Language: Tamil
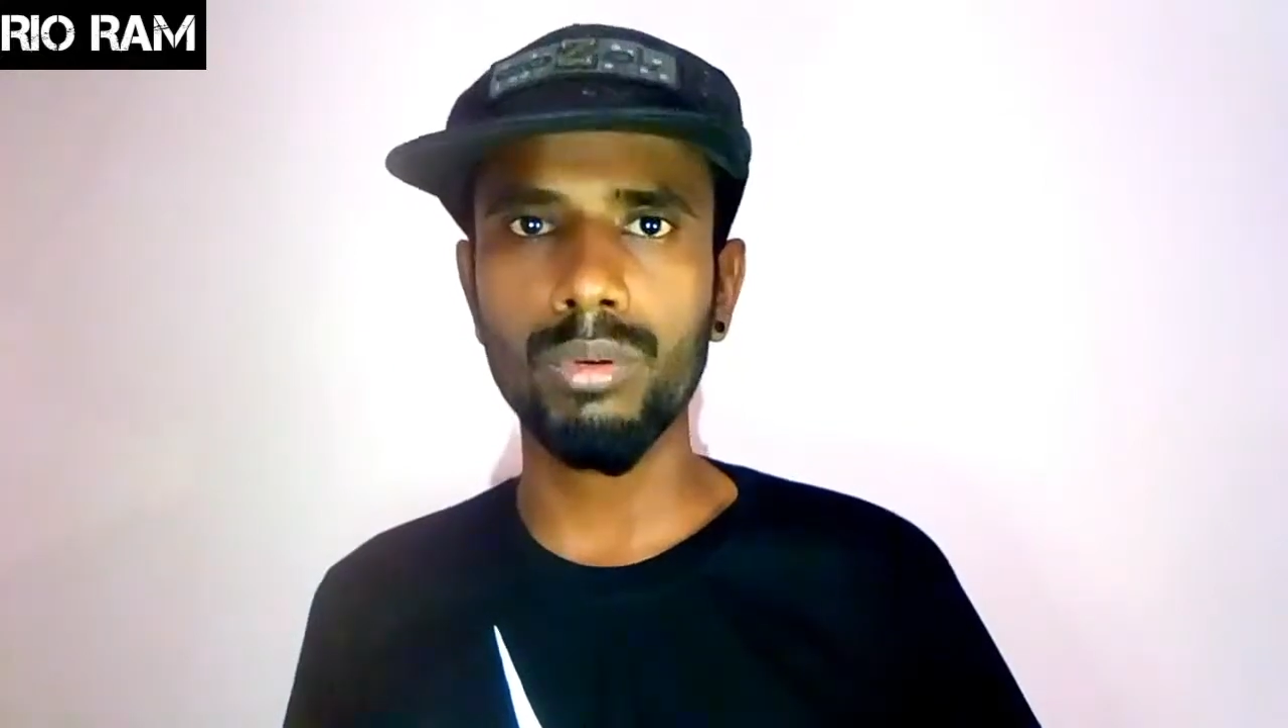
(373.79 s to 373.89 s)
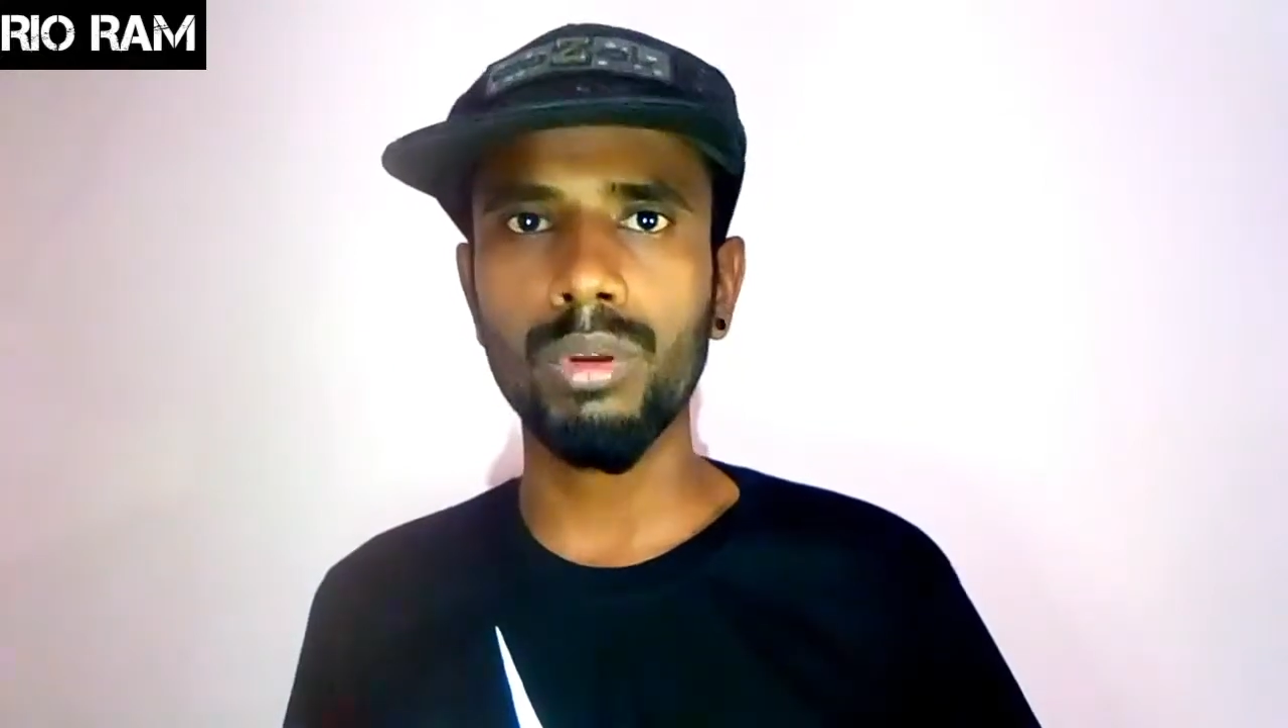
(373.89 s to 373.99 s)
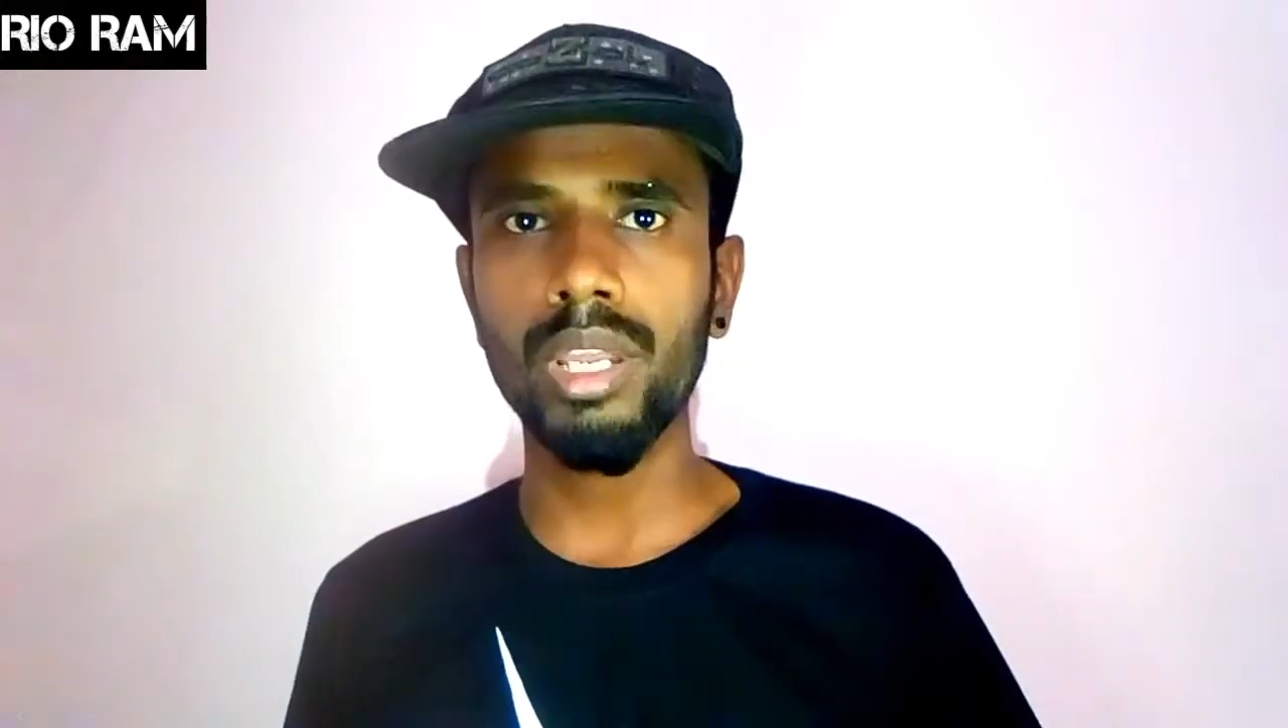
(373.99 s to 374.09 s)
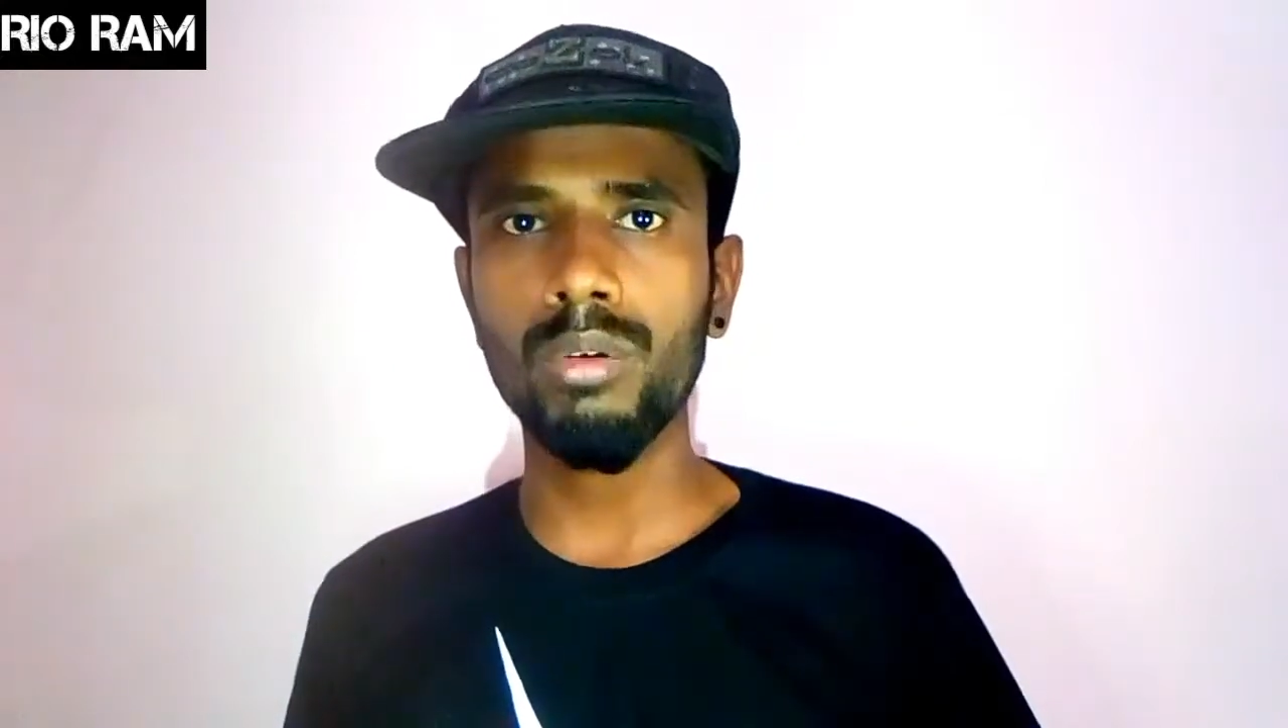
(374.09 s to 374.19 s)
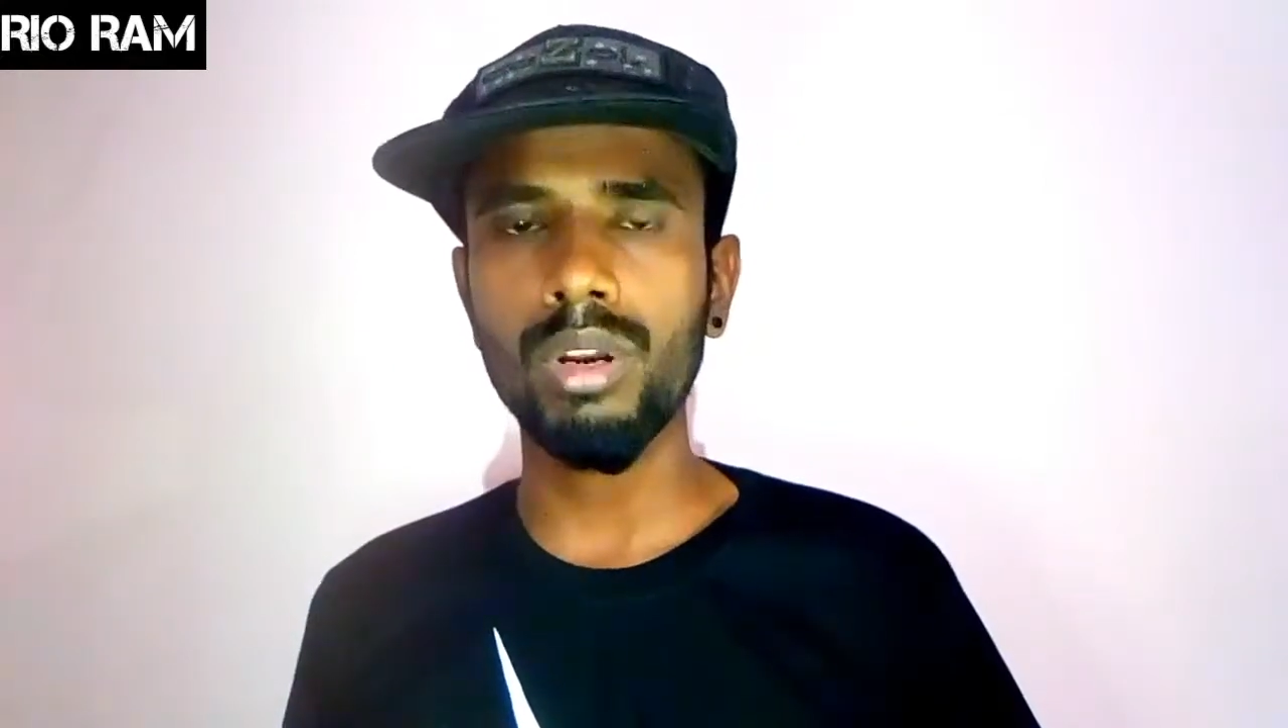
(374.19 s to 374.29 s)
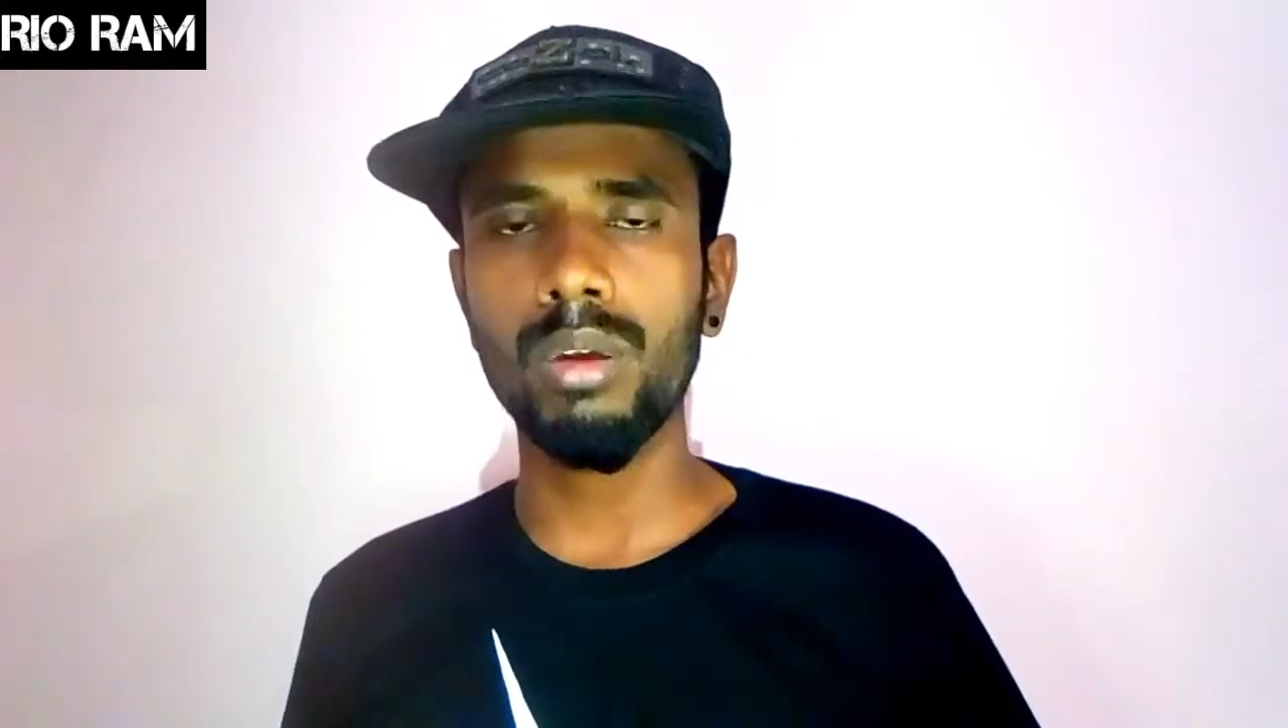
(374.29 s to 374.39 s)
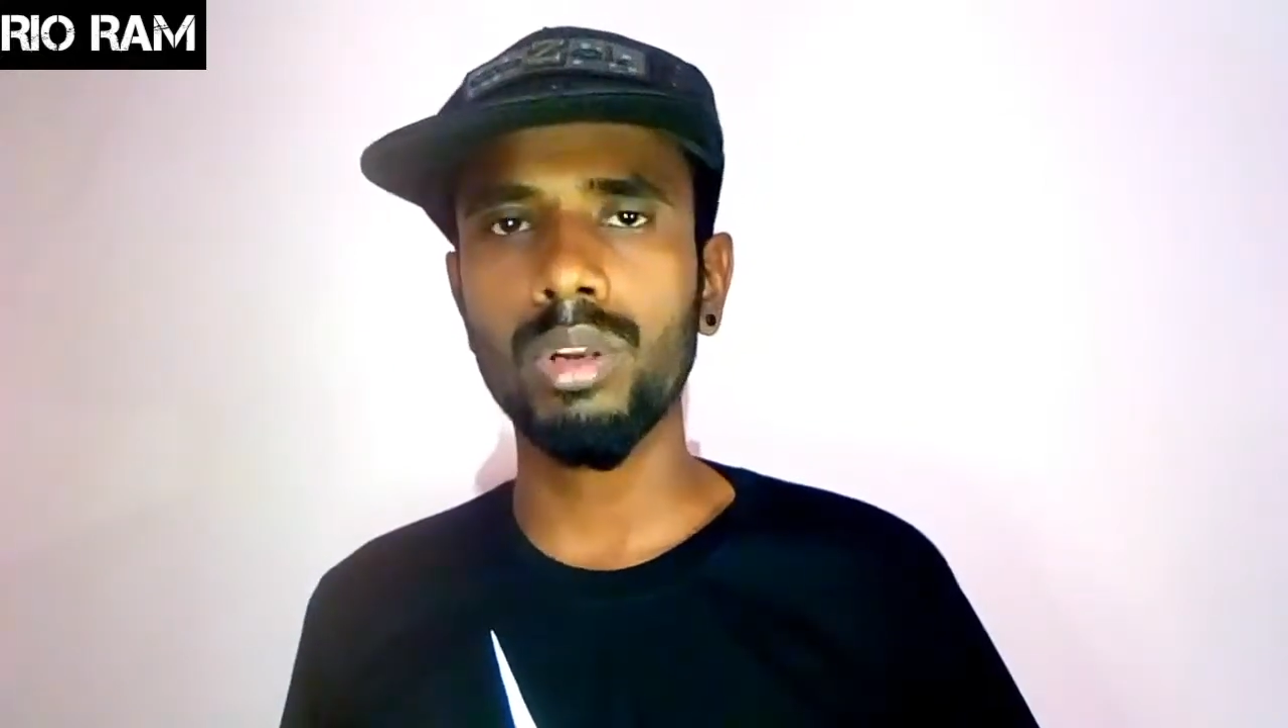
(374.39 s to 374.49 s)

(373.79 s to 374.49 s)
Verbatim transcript: ஒரே ஒரு